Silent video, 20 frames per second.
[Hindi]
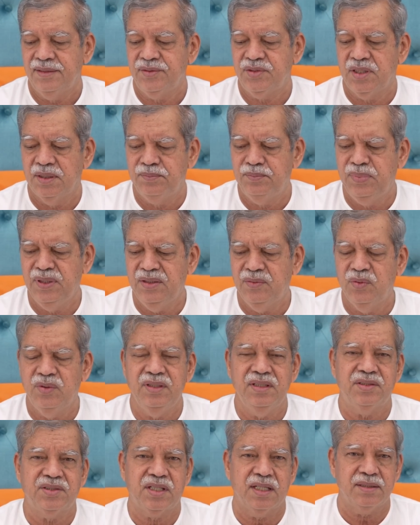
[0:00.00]
जब भी
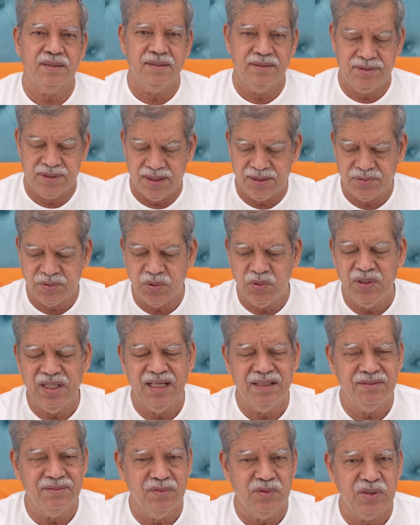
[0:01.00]
कोई शत्रु
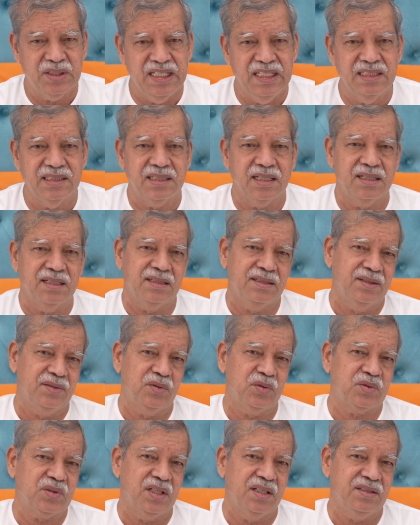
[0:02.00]
है वो तीन तरह का
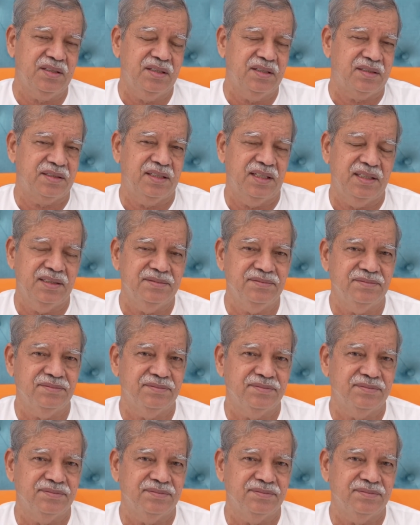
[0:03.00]
नुकसान करता है